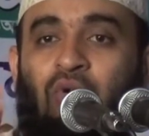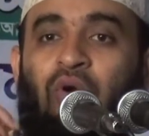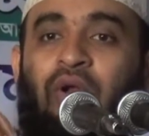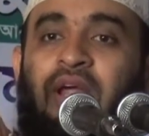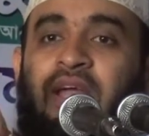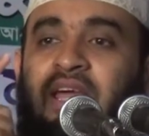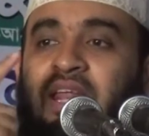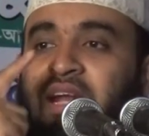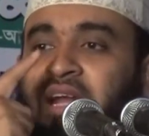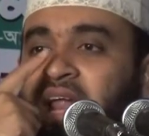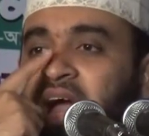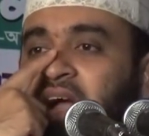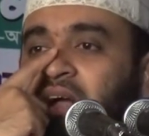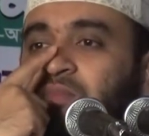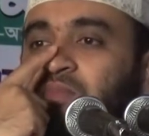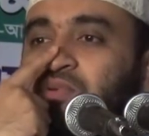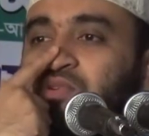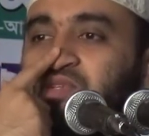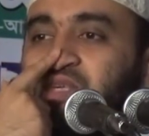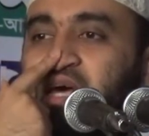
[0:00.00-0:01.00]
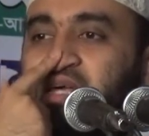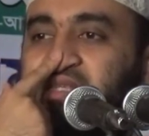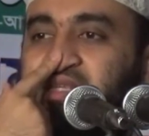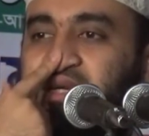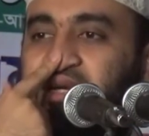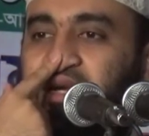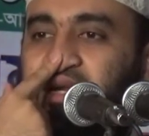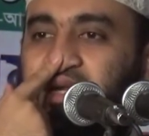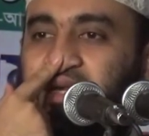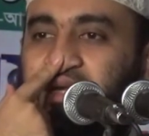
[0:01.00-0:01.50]
অনেকের নাক বসা আছে
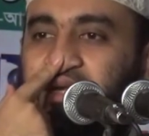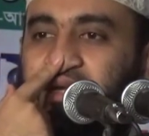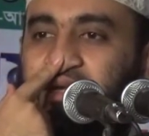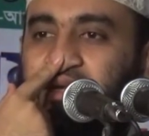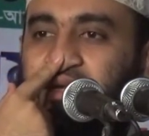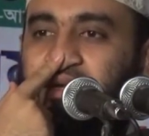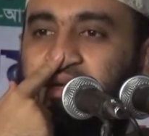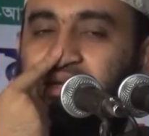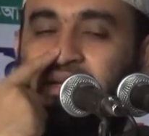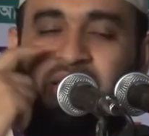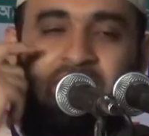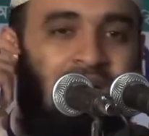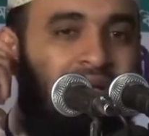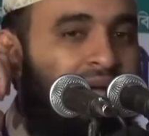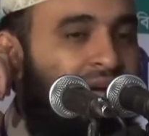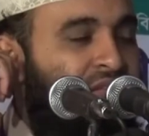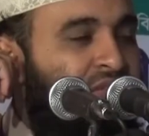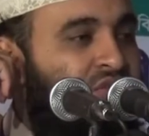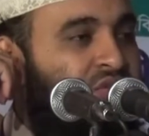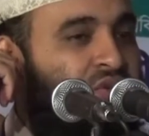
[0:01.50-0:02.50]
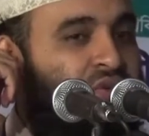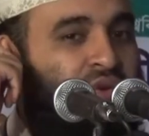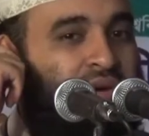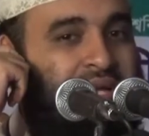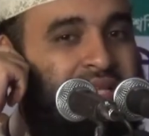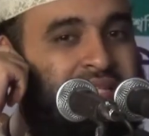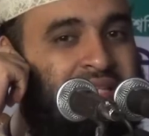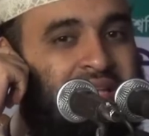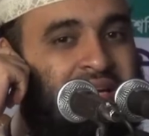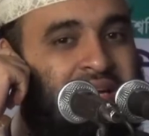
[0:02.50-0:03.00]
না নাই কান ছোট
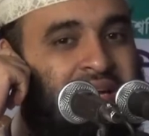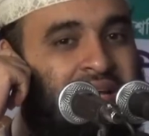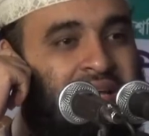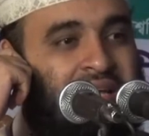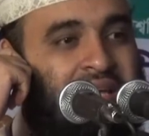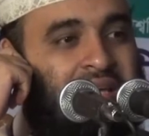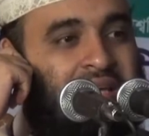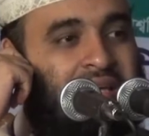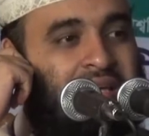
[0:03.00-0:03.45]
আছে না নাই